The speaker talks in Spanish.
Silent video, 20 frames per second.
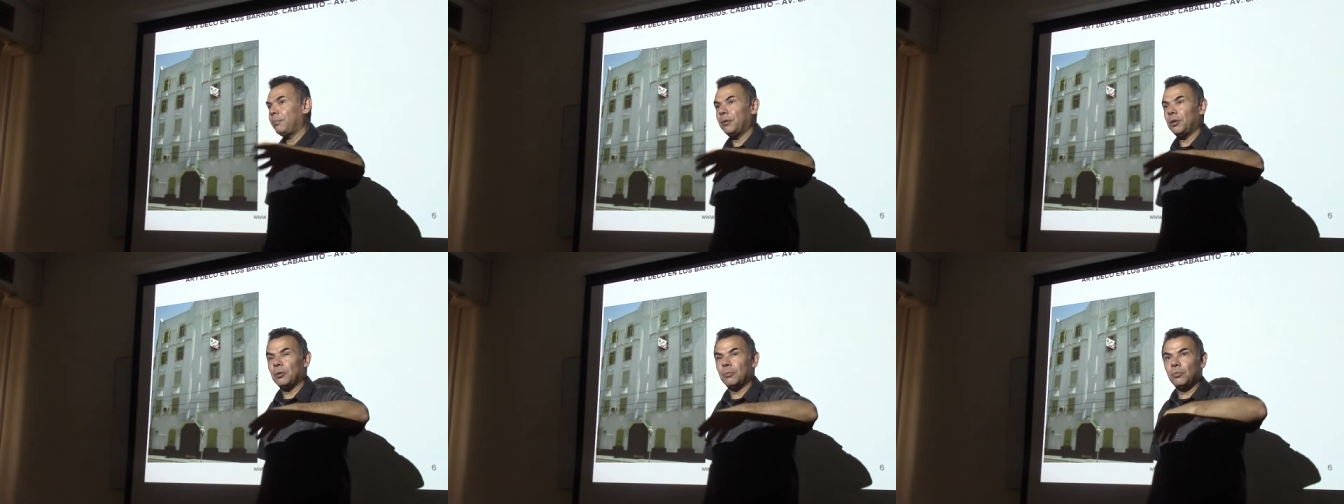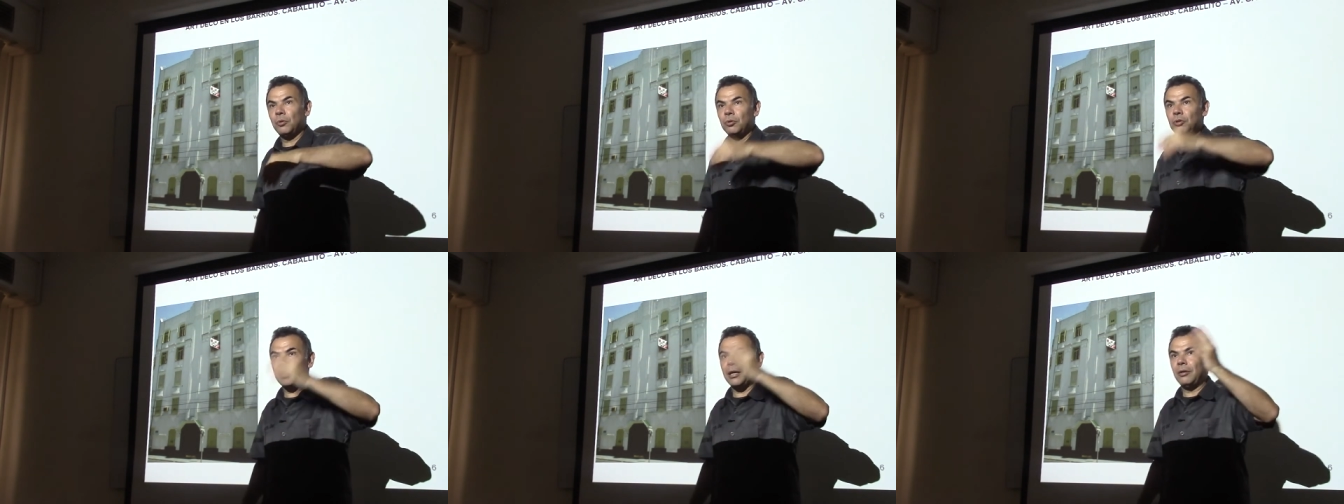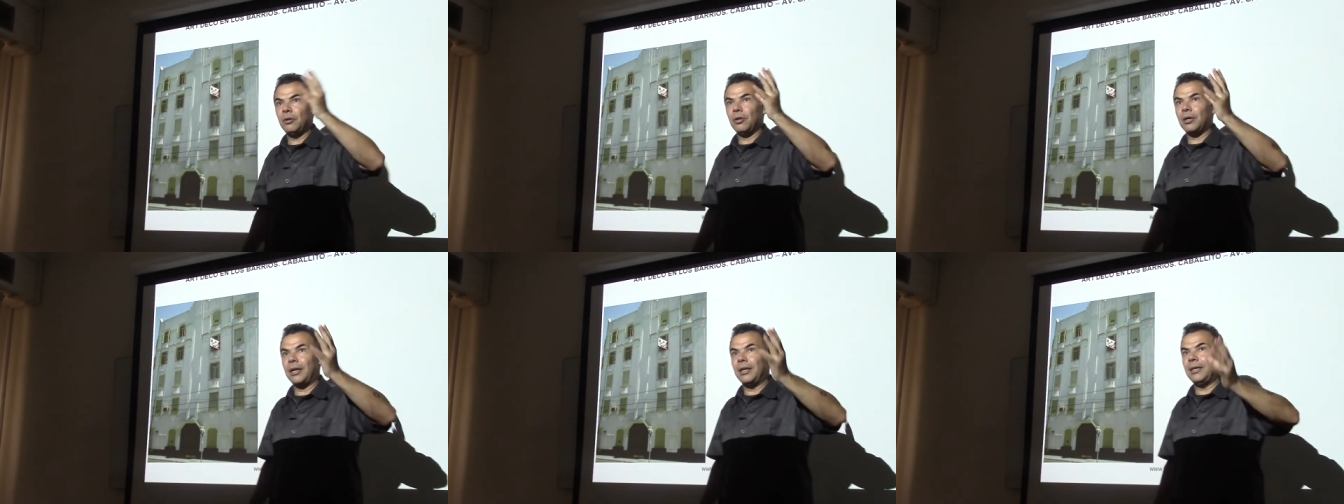pero muchas
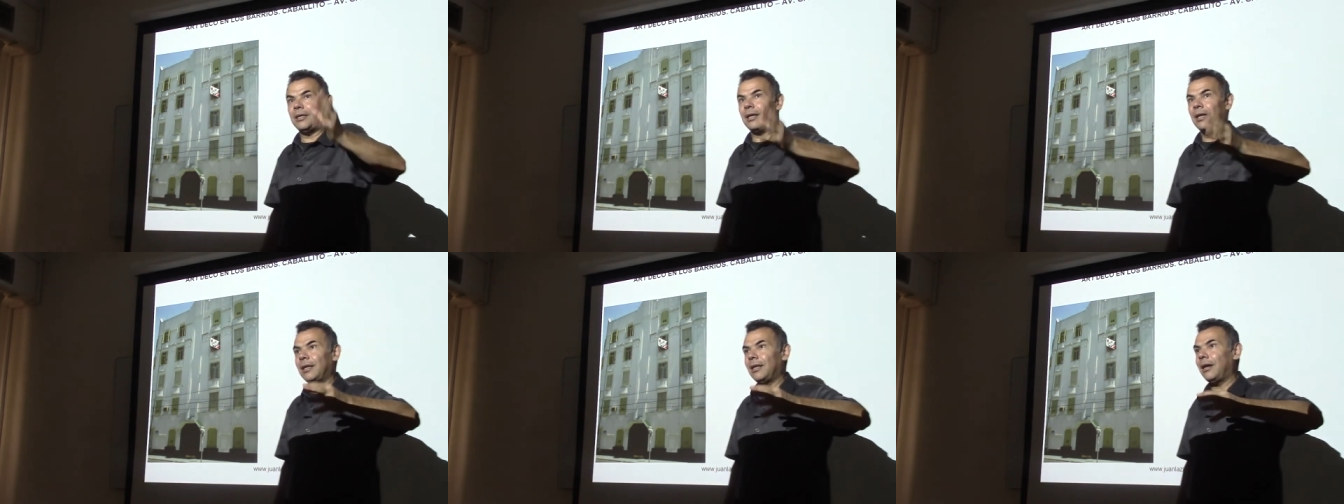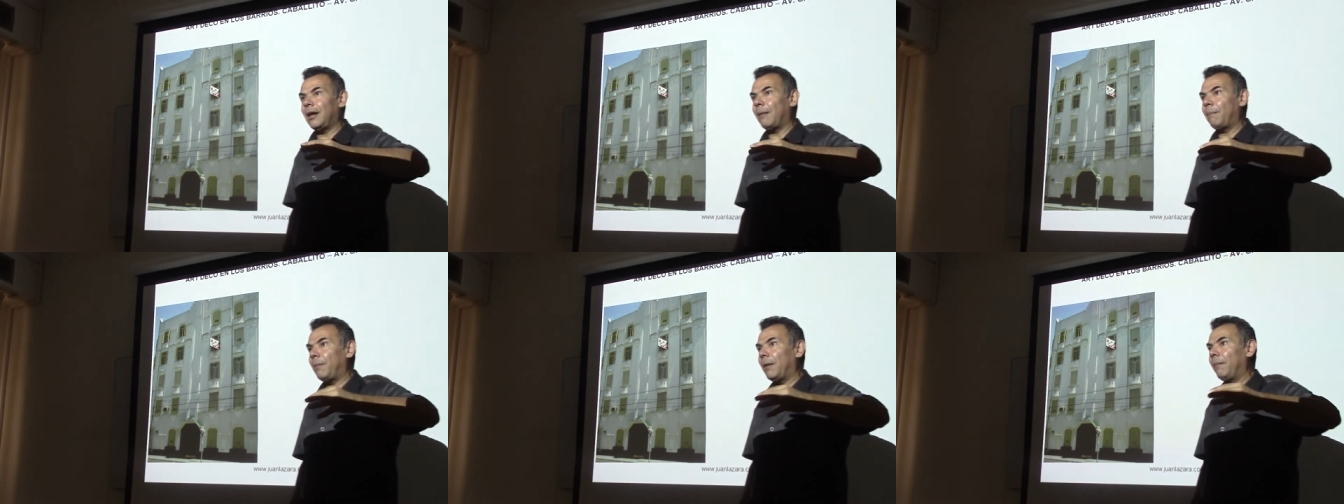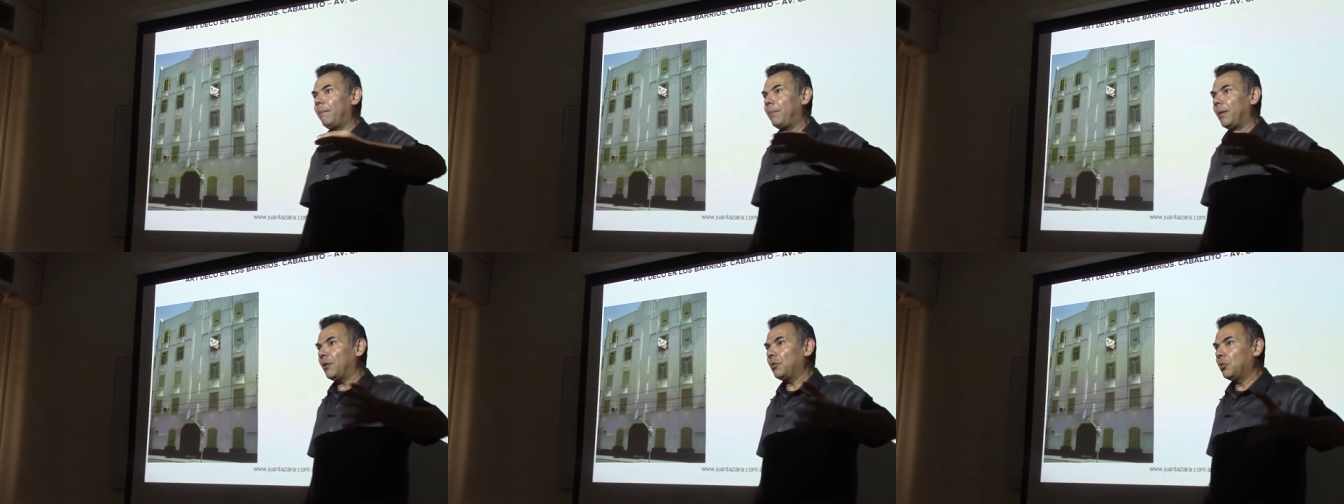localidades de la
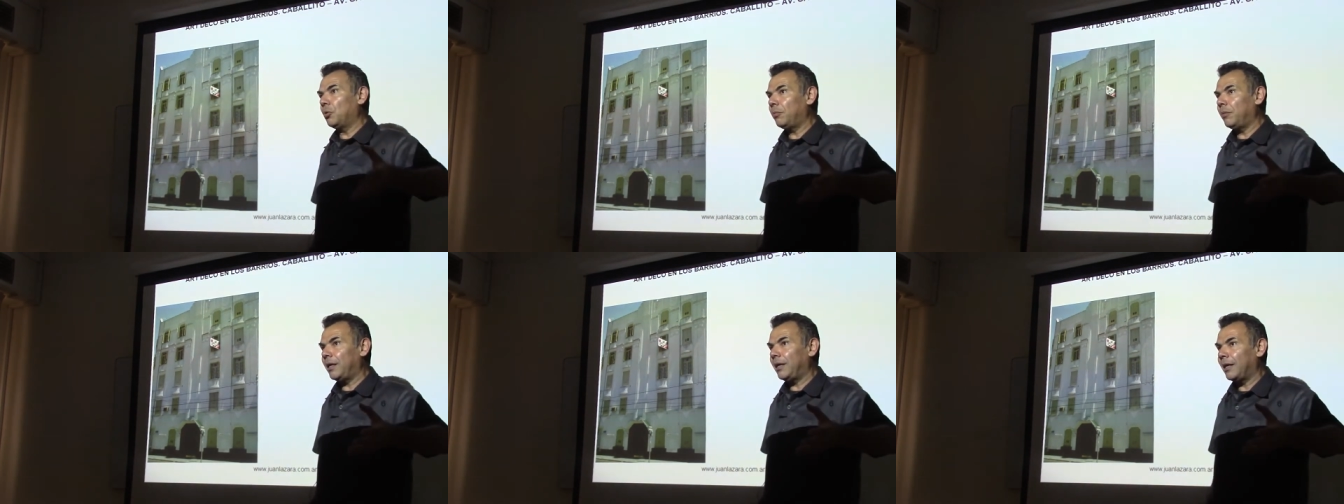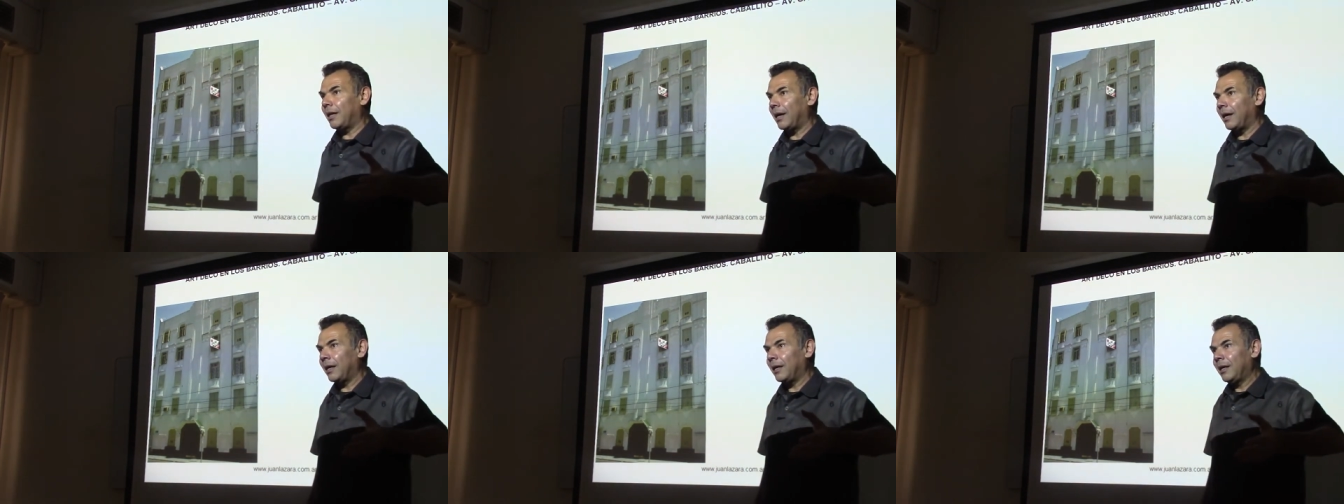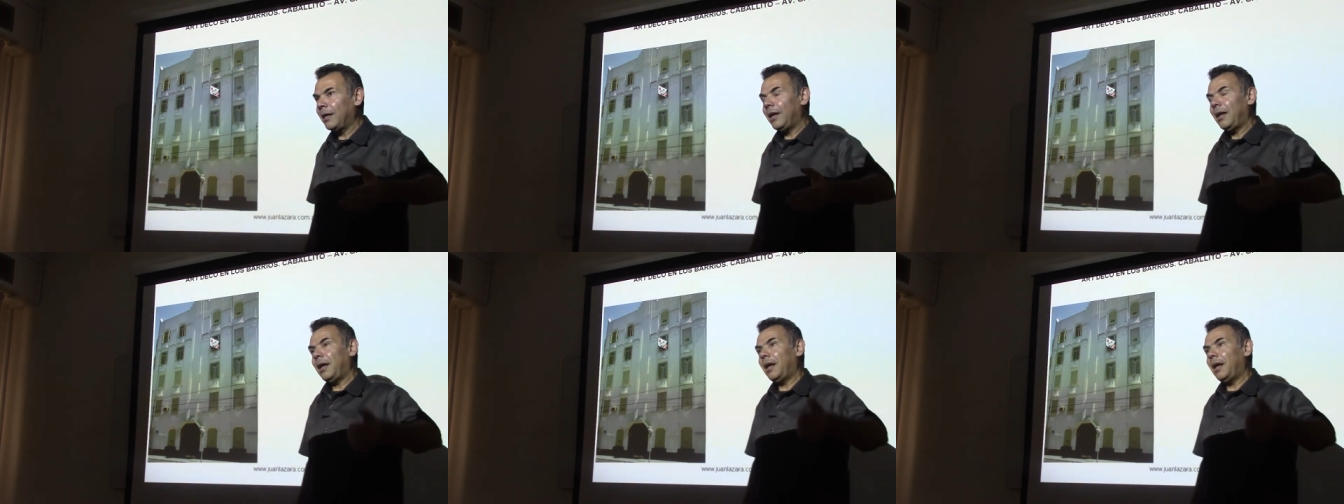Pampa Húmeda,